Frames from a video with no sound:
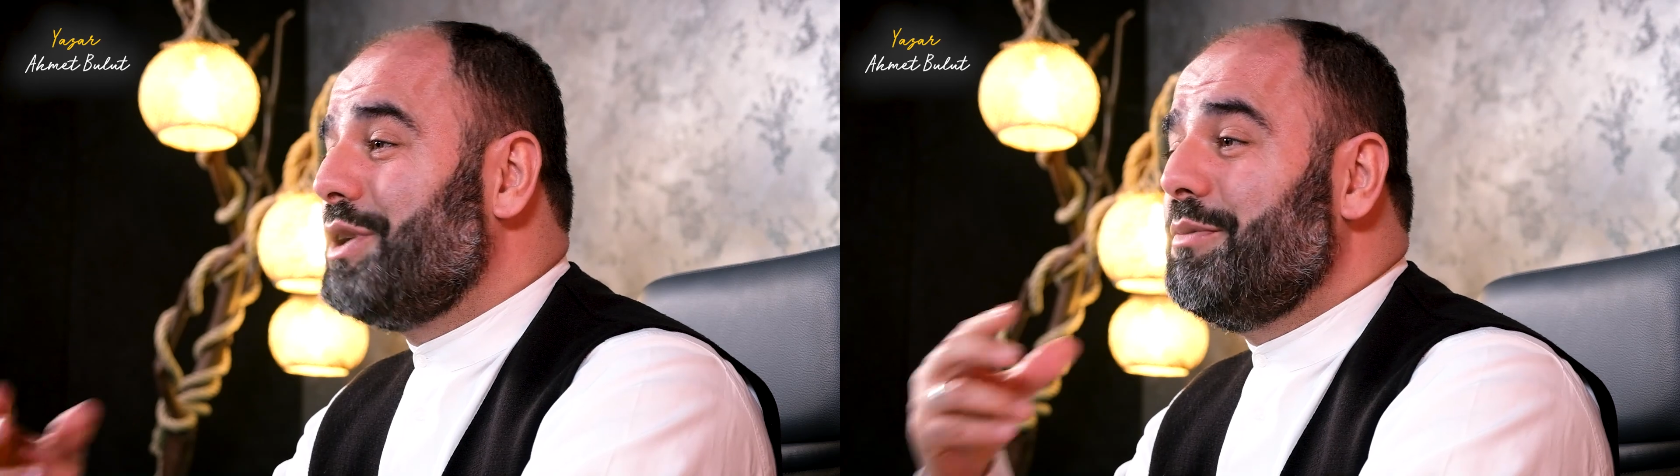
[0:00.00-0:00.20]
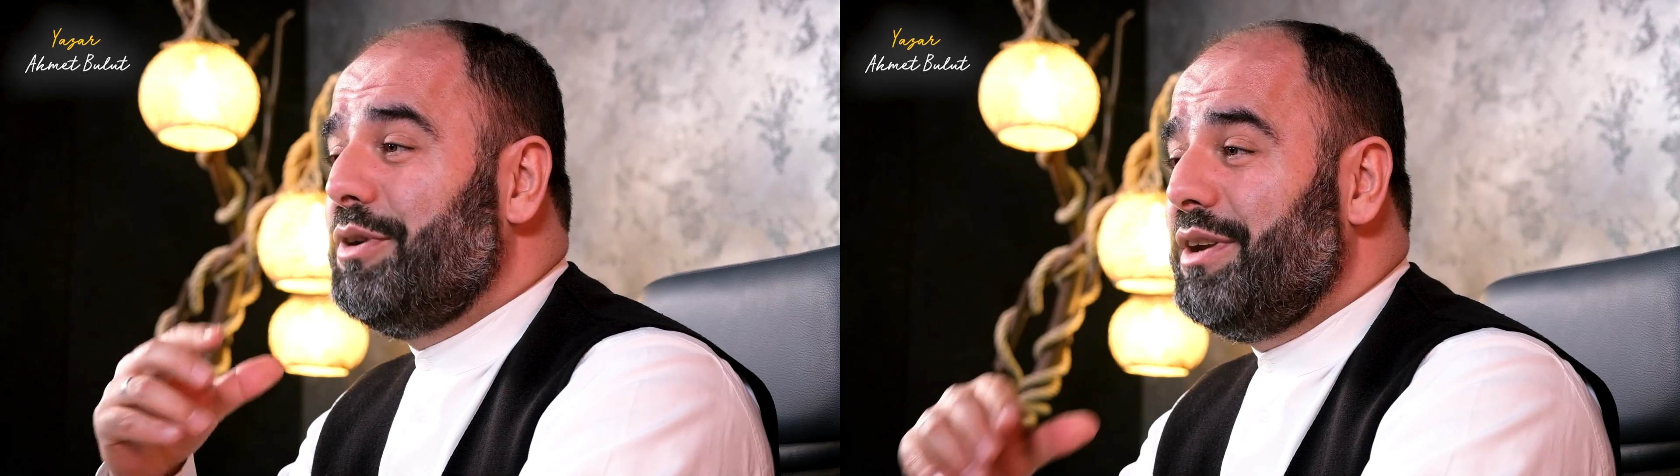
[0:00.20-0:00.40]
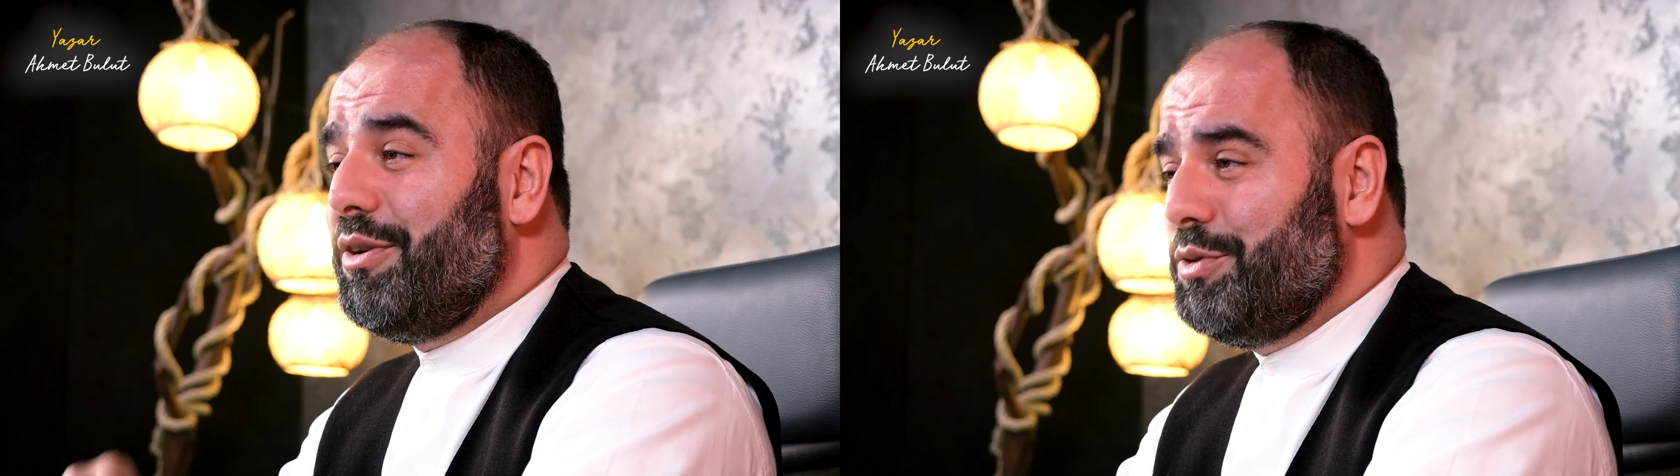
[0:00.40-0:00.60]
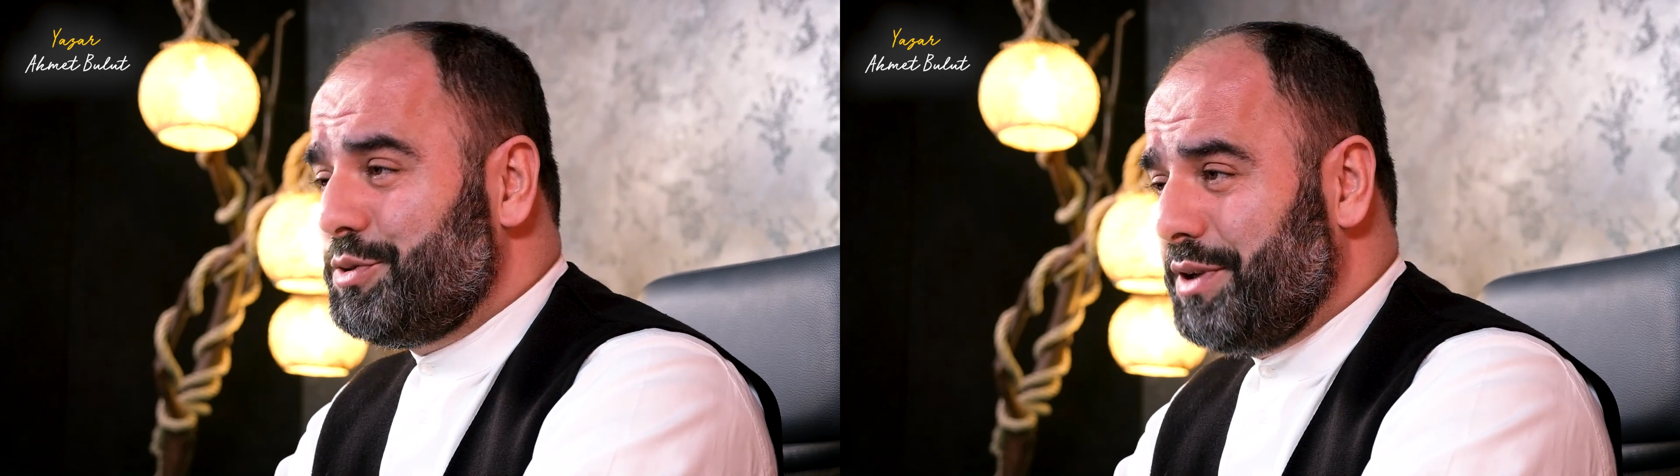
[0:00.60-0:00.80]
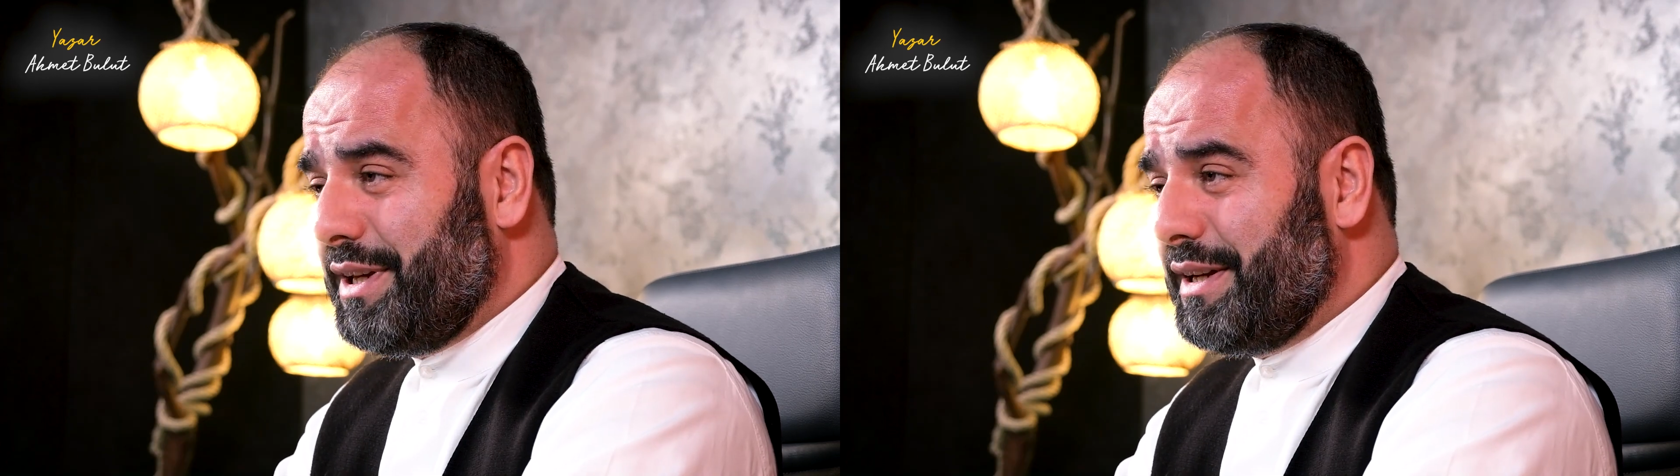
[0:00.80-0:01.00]
caminin
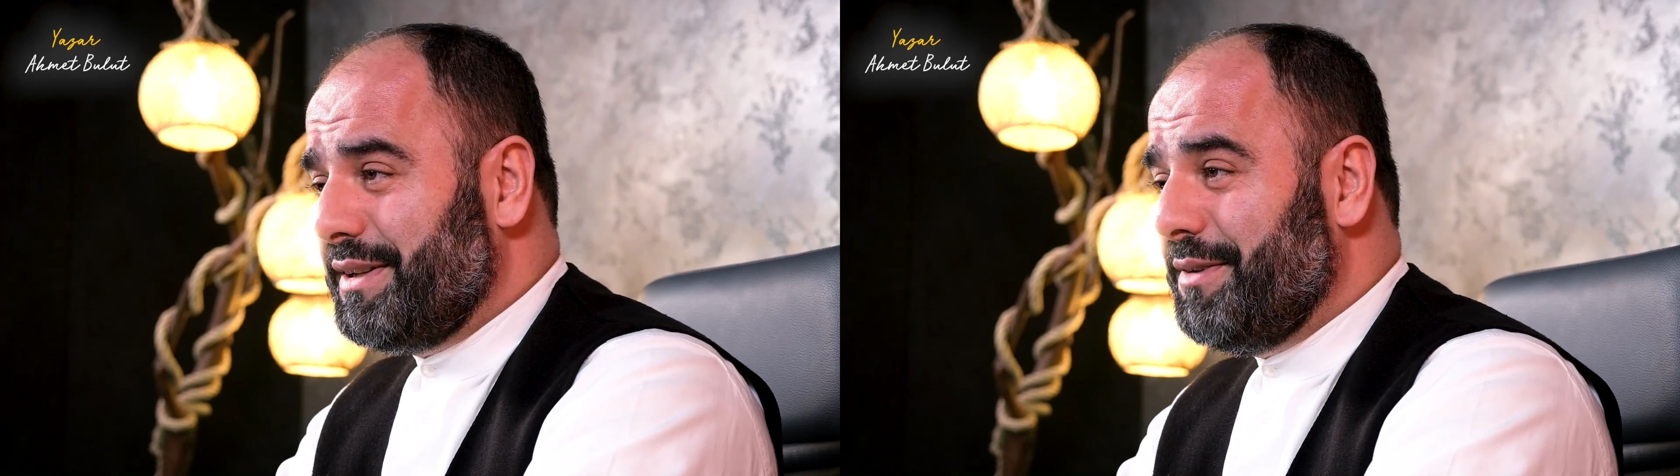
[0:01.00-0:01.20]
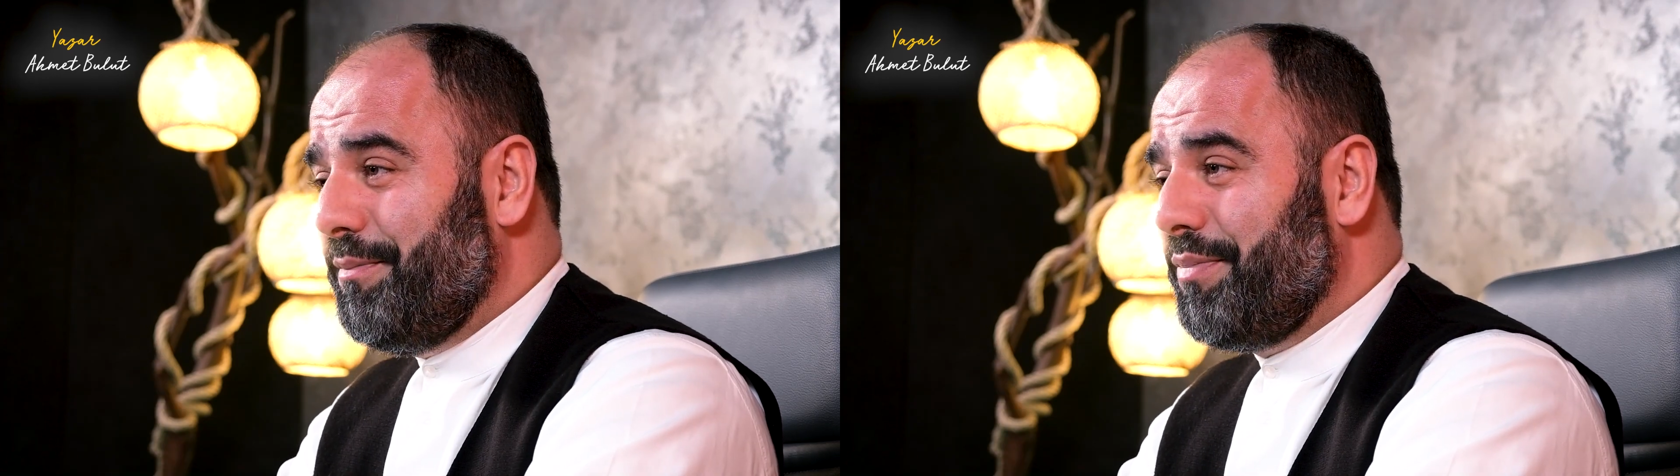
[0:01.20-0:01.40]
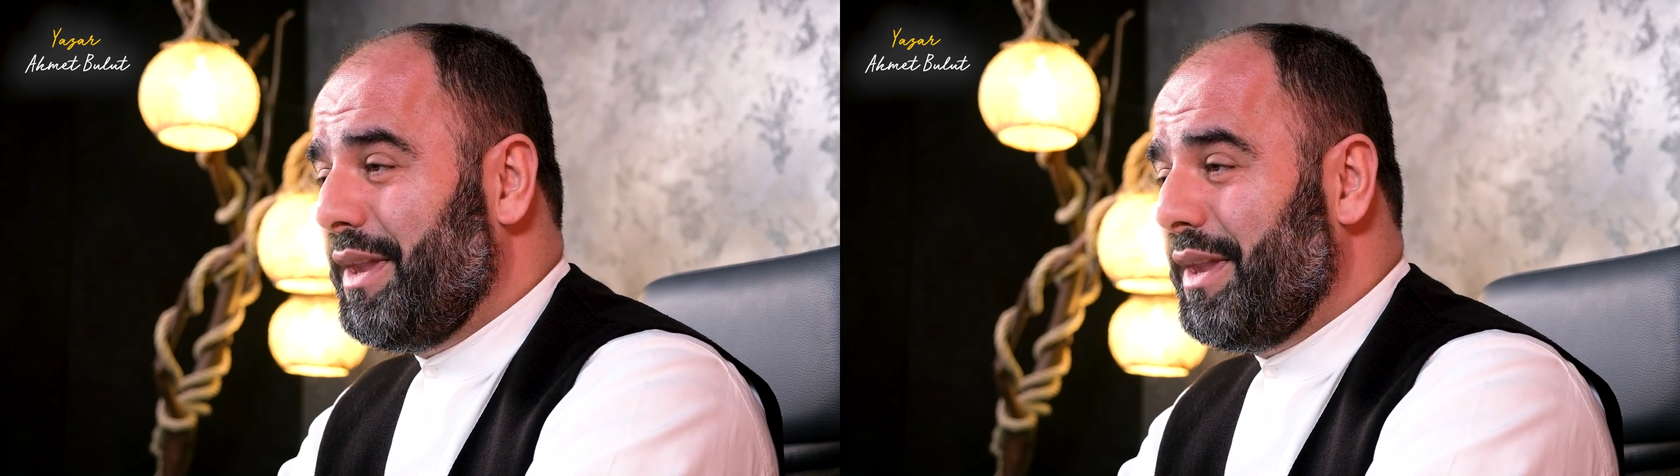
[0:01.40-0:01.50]
avlusuna girdim.